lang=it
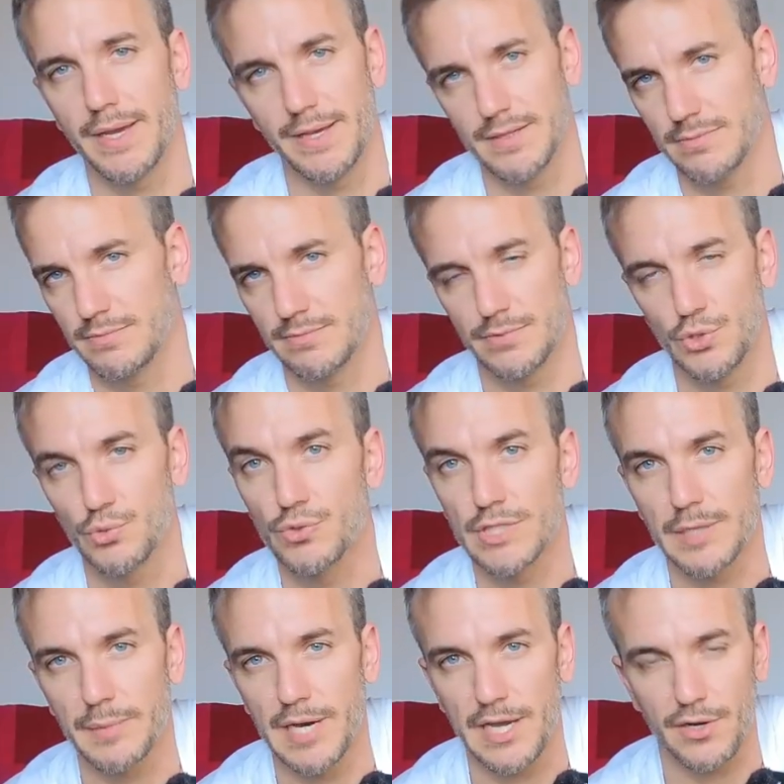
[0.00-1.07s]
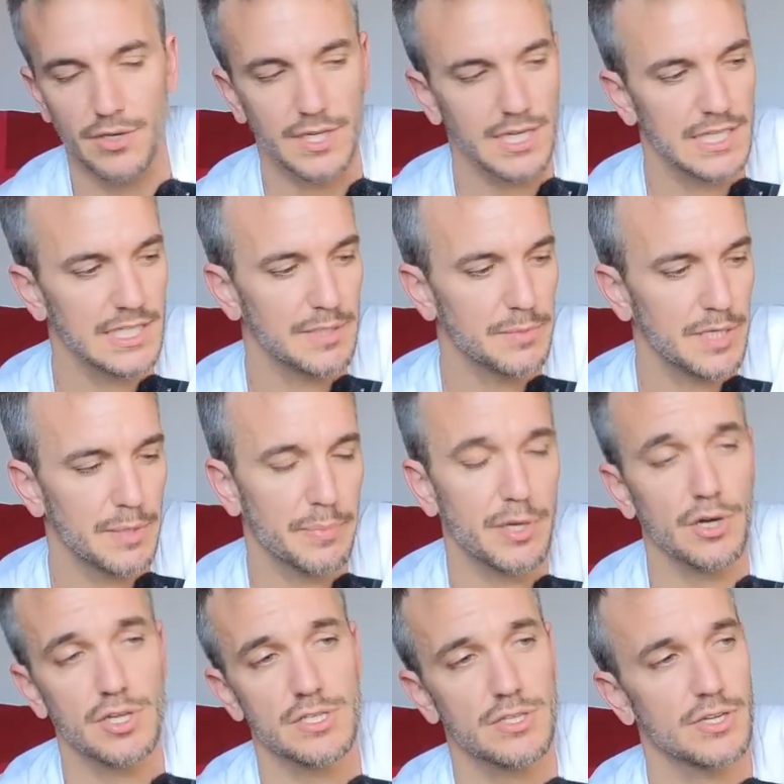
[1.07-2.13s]
me di un tamarro incredibile,
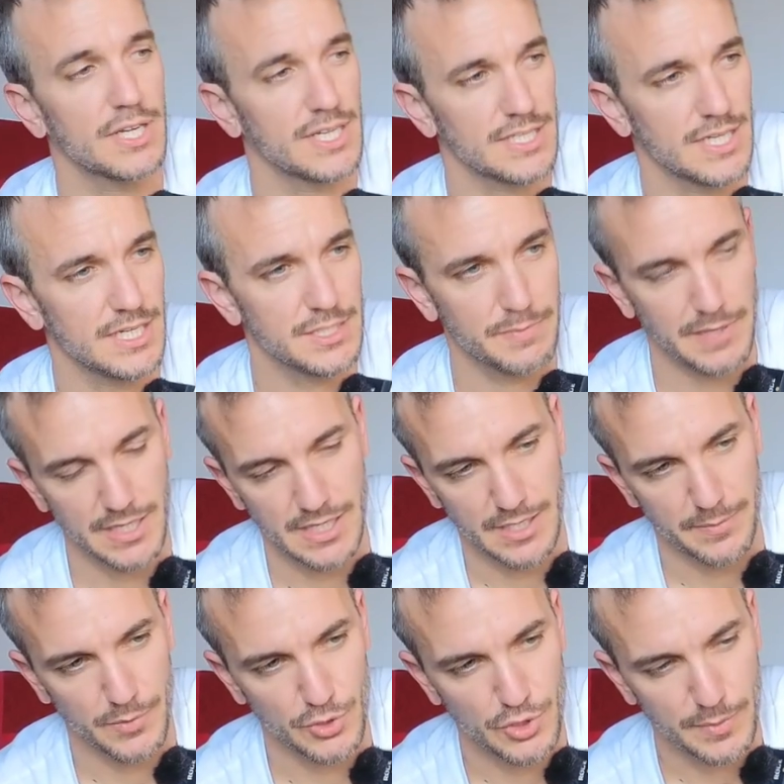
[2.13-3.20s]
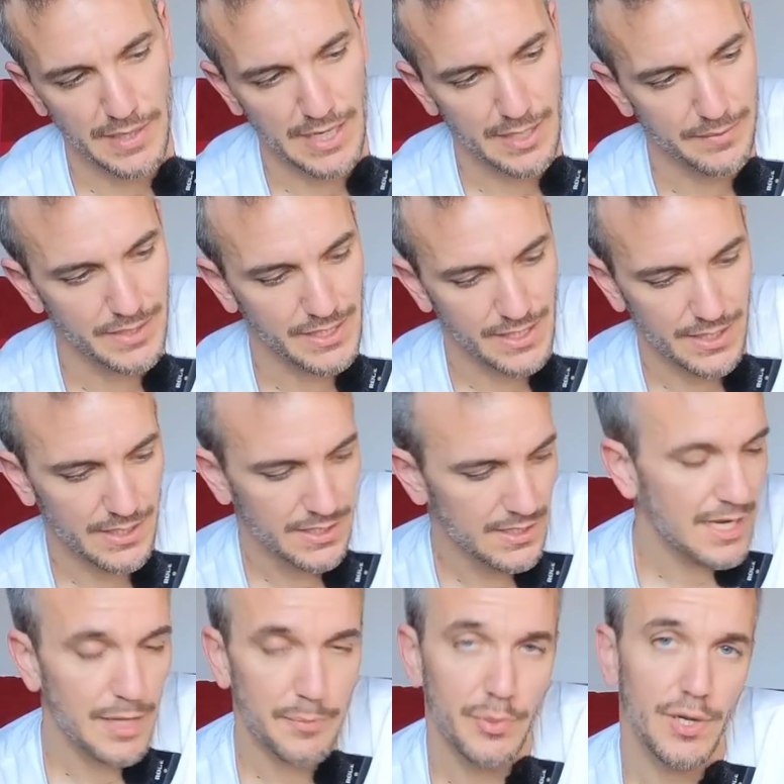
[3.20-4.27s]
però la storia che c'è alle spalle era molto bella perché
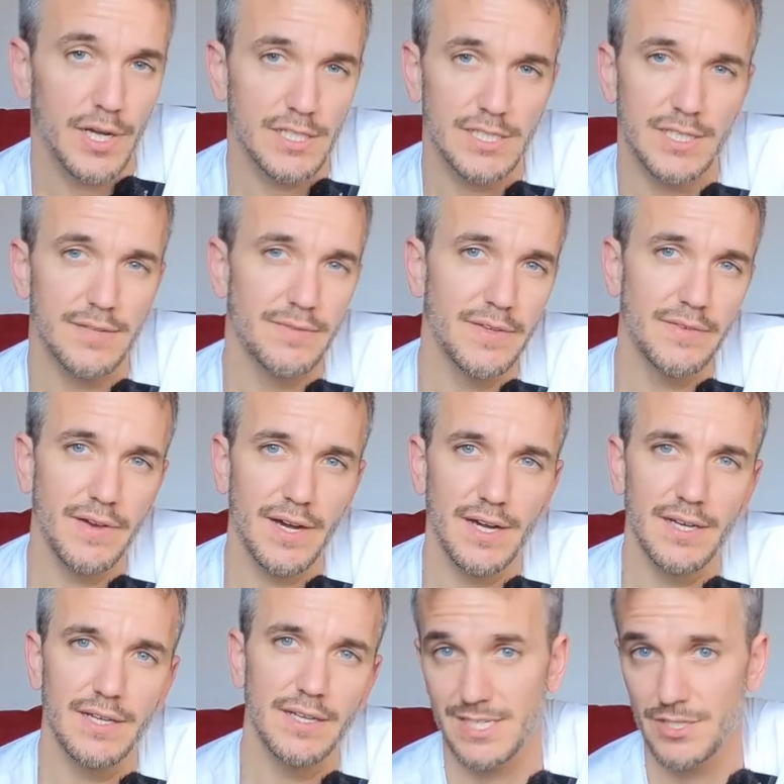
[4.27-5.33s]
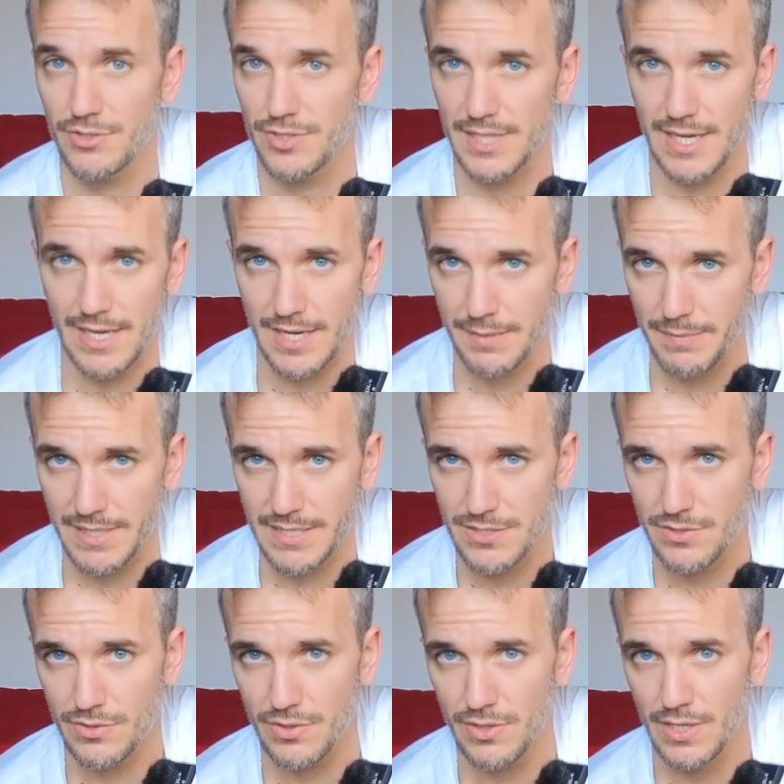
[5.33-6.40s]
all'epoca serviva a farsi notare in
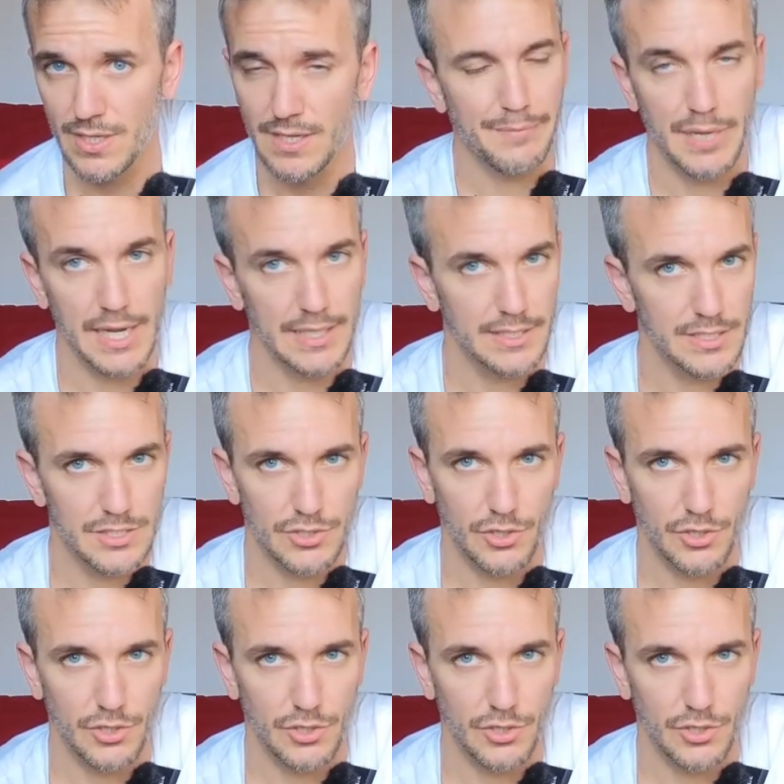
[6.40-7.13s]
mezzo ai brand